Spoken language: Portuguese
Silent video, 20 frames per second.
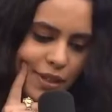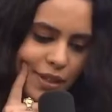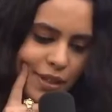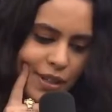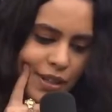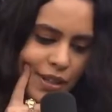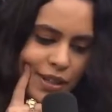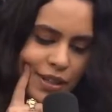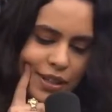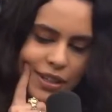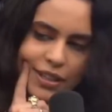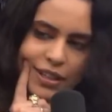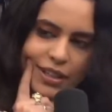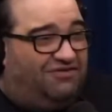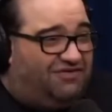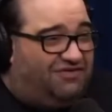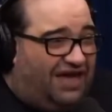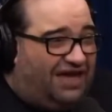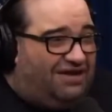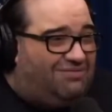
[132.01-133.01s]
Agora,
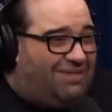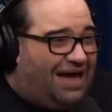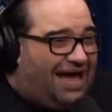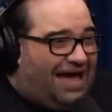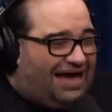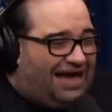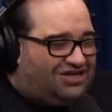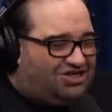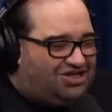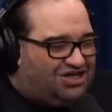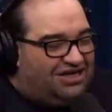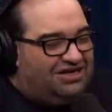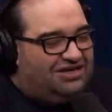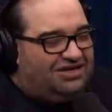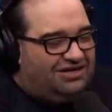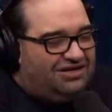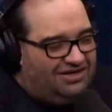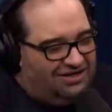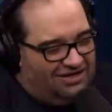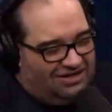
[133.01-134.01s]
viver em Marte,
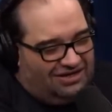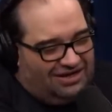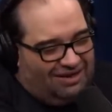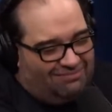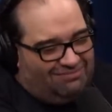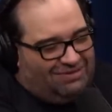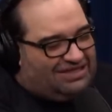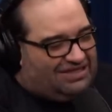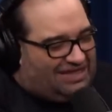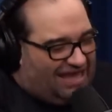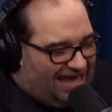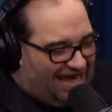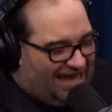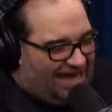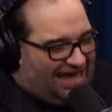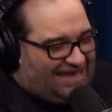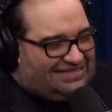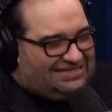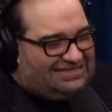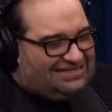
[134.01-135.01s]
em, em
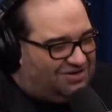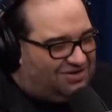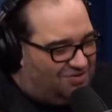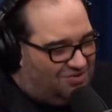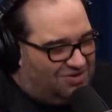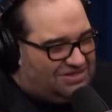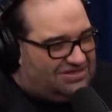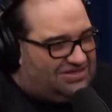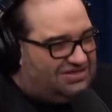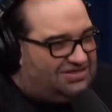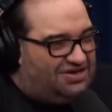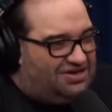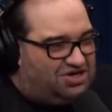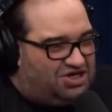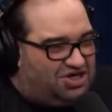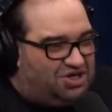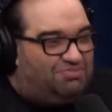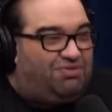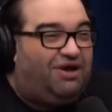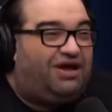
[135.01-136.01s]
habitats, em coisas desse
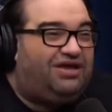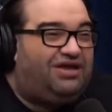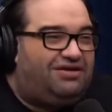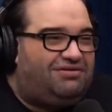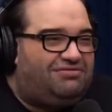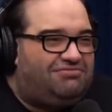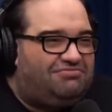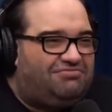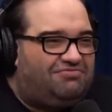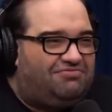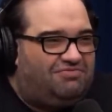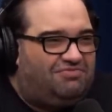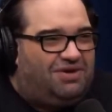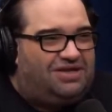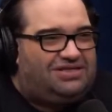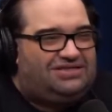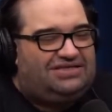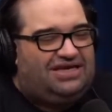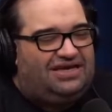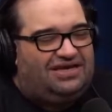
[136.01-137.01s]
tipo aí,
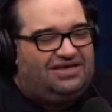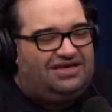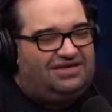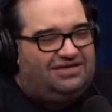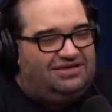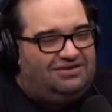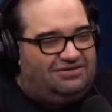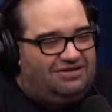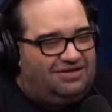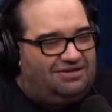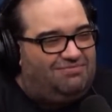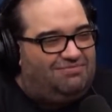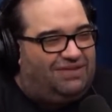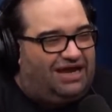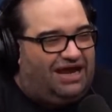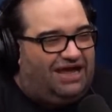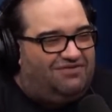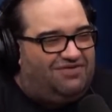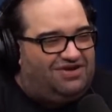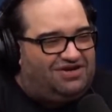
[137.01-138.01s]
Pode ser que em
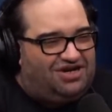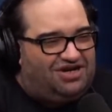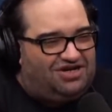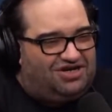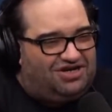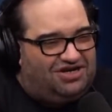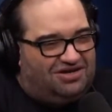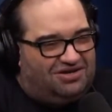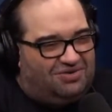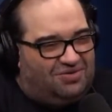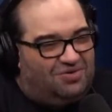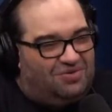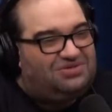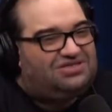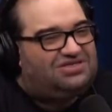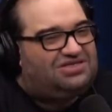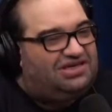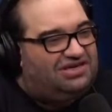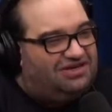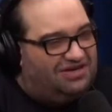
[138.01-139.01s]
breve a gente
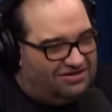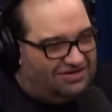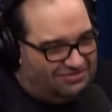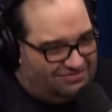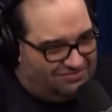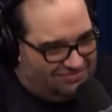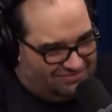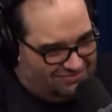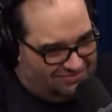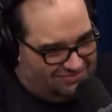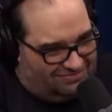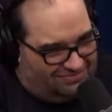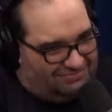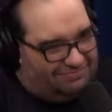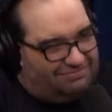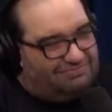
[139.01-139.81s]
consiga. É, breve gente...